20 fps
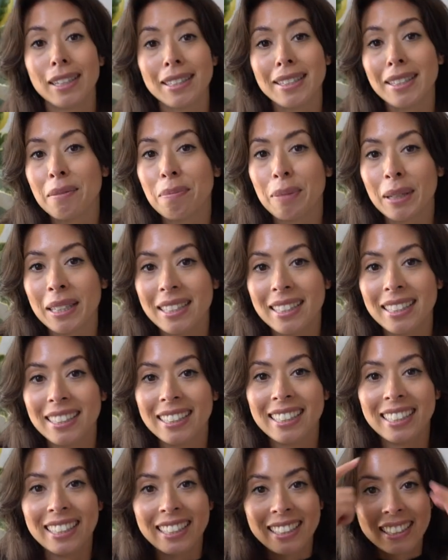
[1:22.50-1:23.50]
Was ist
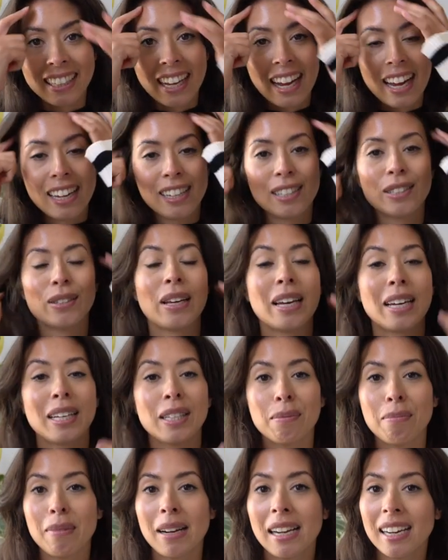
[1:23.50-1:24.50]
passiert? Also
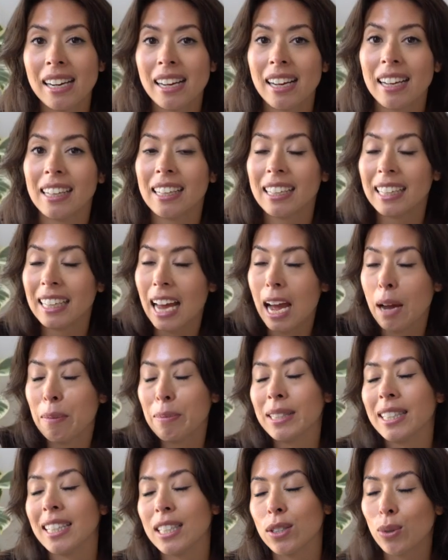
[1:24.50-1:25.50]
erstmal gab
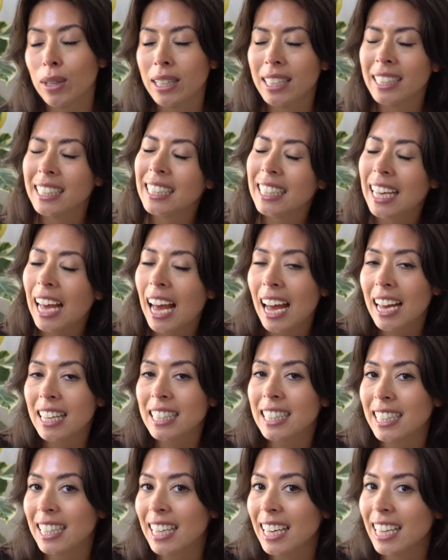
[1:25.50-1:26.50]
es ja so eine
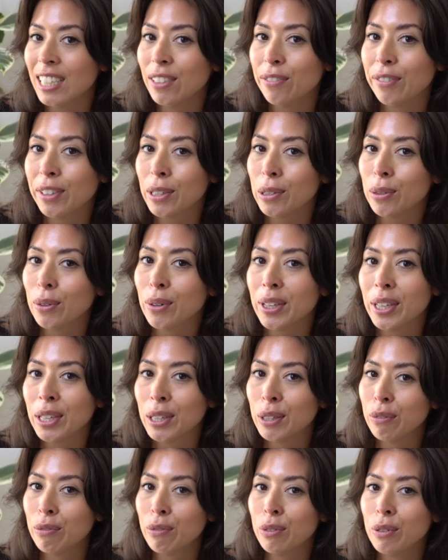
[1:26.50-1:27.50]
krasse Entwicklung
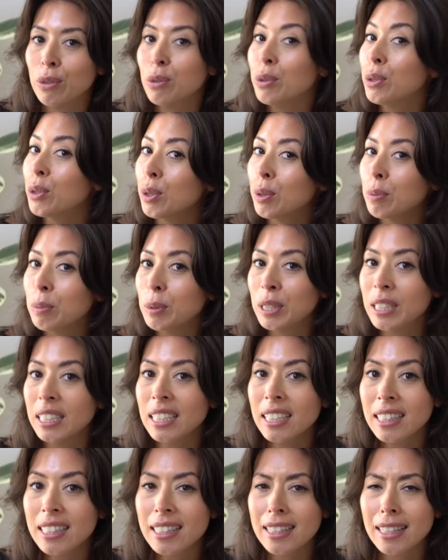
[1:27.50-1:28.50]
hier auf YouTube und
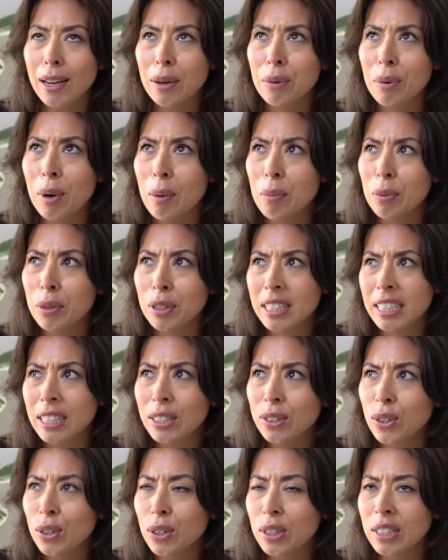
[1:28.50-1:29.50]
Instagram und
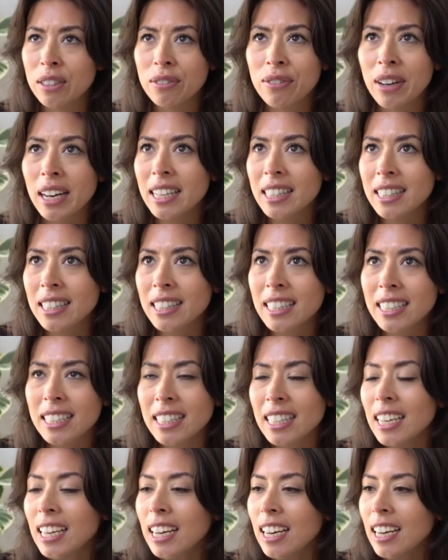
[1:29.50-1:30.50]
TikTok, ich weiß
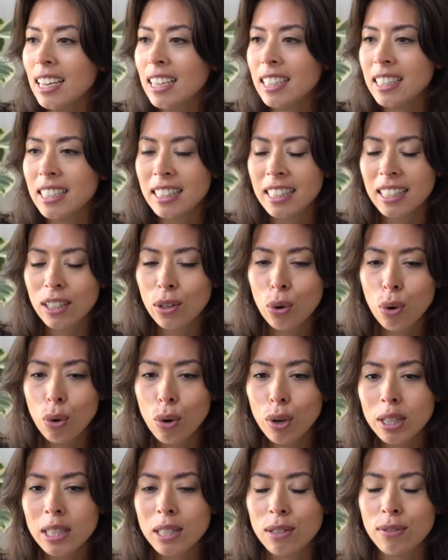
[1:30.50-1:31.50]
nicht. Diese
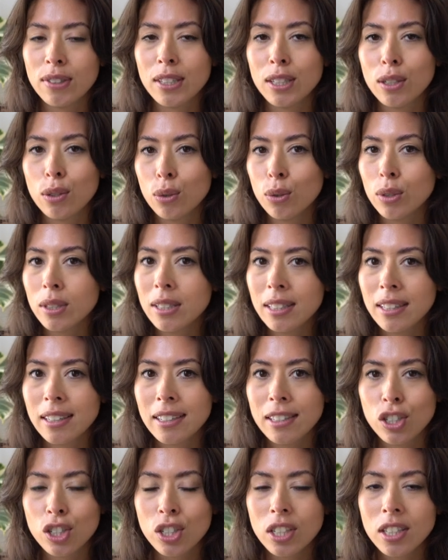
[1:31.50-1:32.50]
Kurzvideos
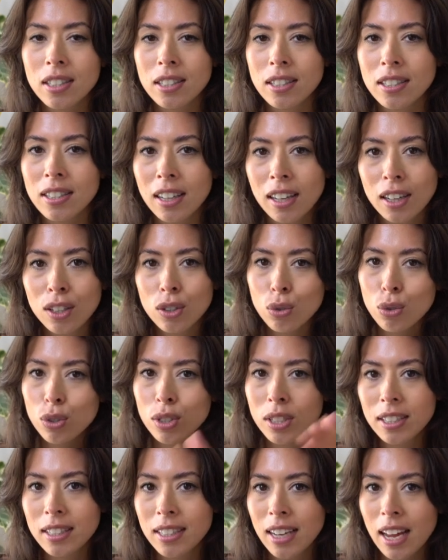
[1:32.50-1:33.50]
schießen ja
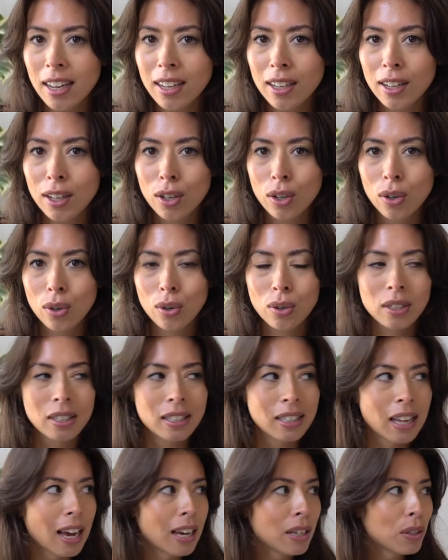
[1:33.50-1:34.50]
durch die Decke und
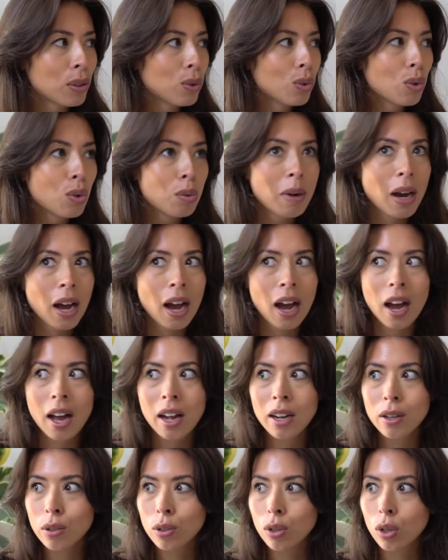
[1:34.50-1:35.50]
es das heißt
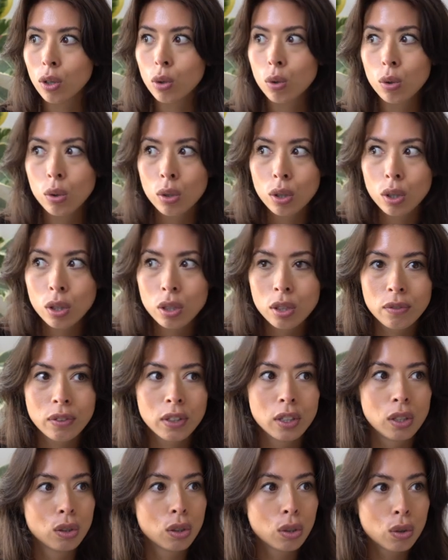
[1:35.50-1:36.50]
überall nur noch
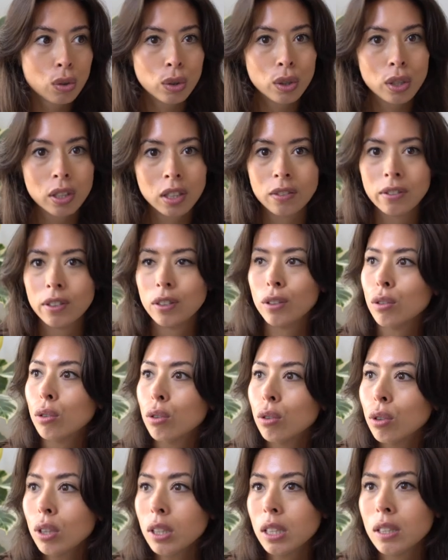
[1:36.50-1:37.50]
Kurzvideos, Kurzvideos,
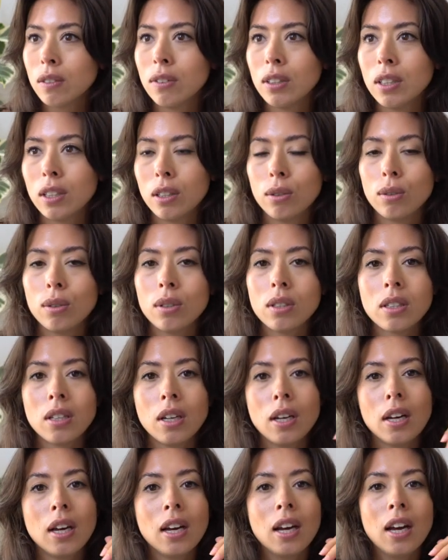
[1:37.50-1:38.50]
Kurzvideos.
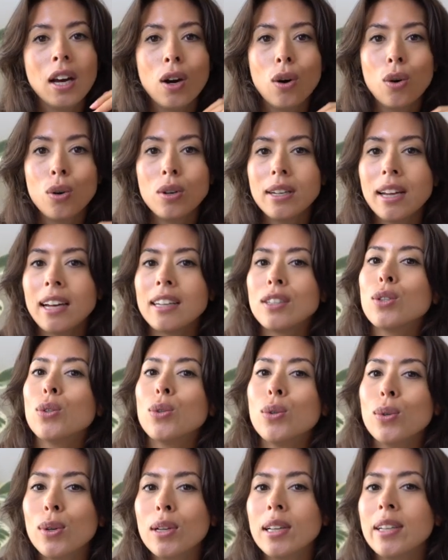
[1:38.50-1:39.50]
Und
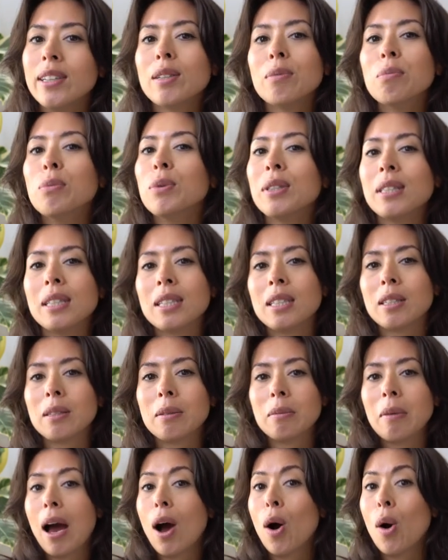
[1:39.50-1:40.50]
natürlich muss
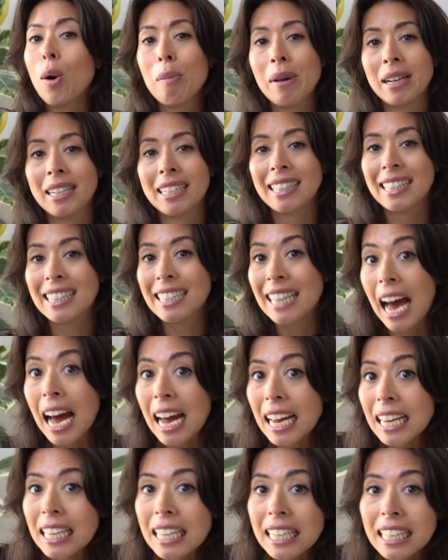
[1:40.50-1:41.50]
ich auch meine
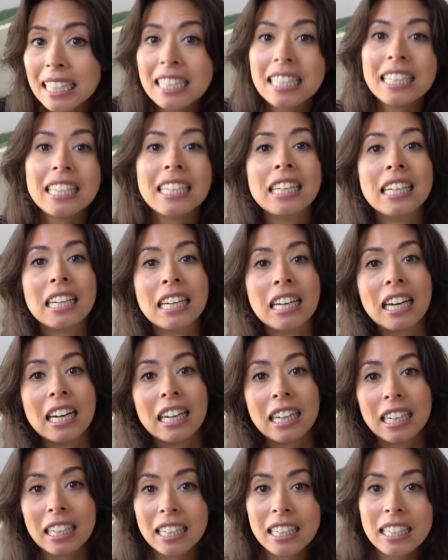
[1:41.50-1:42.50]
Zeit
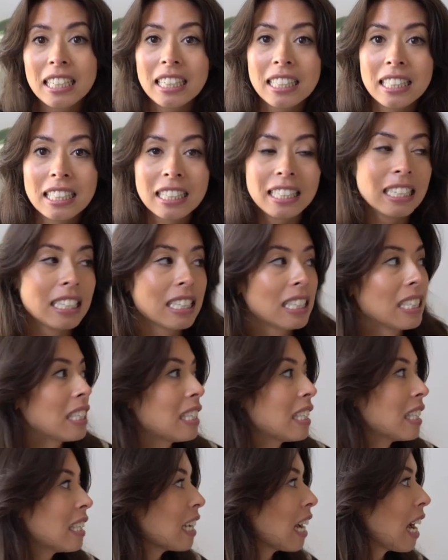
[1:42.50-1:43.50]

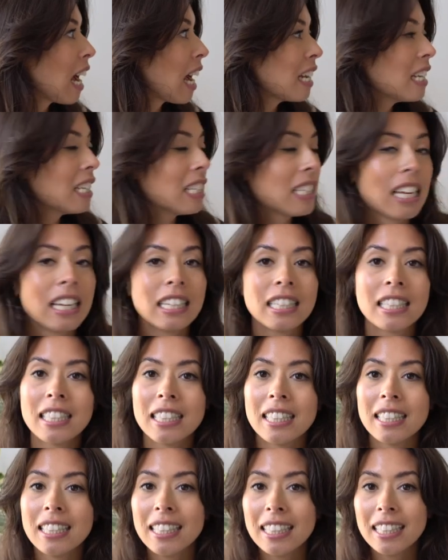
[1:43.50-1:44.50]
richtig
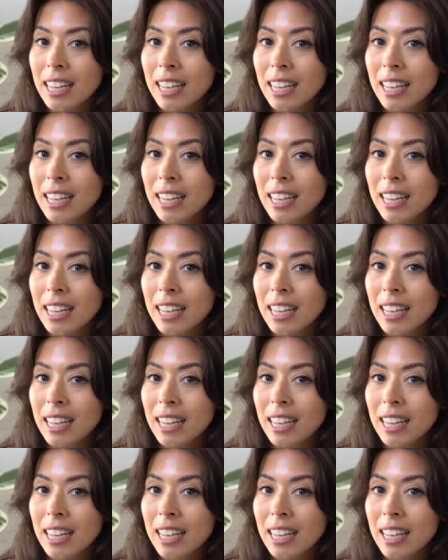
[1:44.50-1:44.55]
einsetzen.